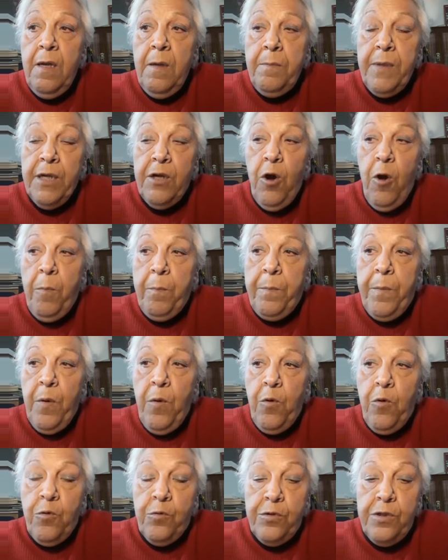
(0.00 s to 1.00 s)
Pe coppa
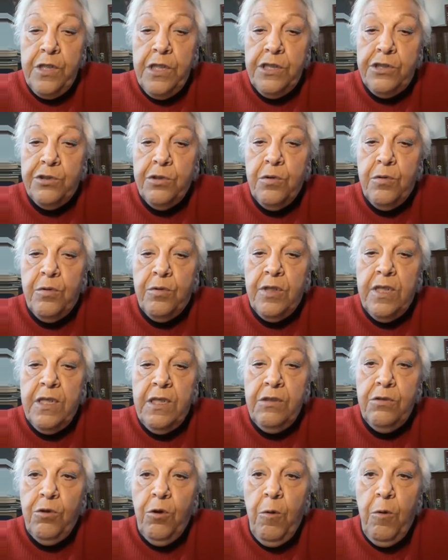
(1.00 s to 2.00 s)
o cornicione
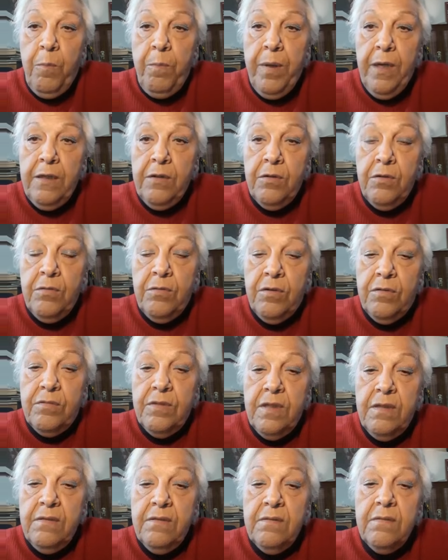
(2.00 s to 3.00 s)
in do
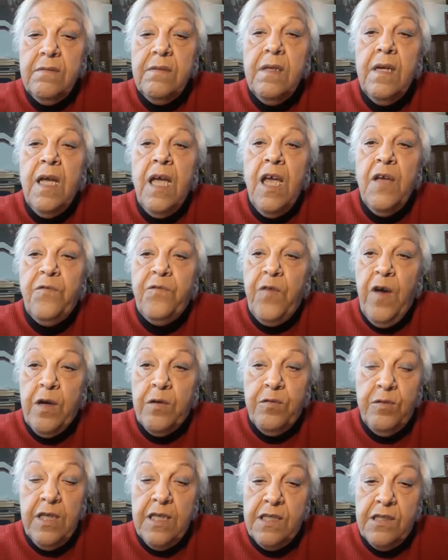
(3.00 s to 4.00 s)
balcone e fa
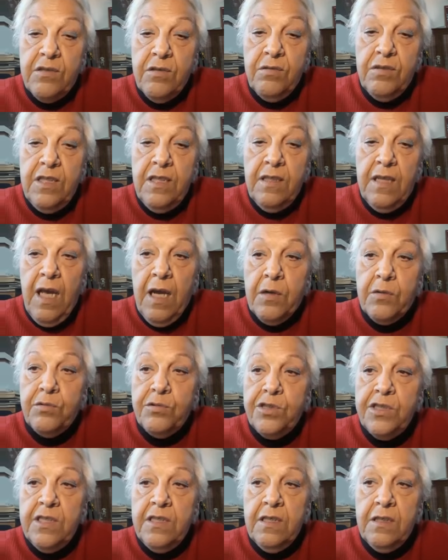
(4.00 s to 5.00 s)
colazione in da
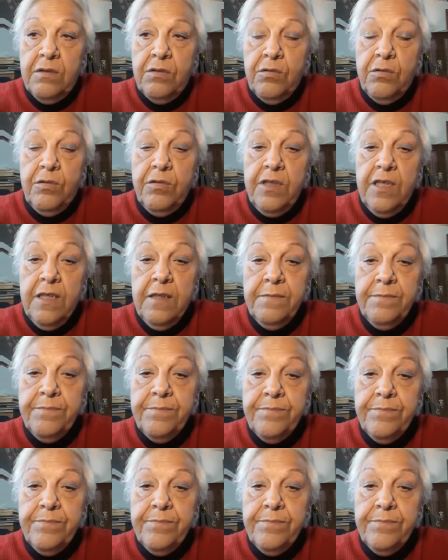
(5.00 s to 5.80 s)
cucinatoia.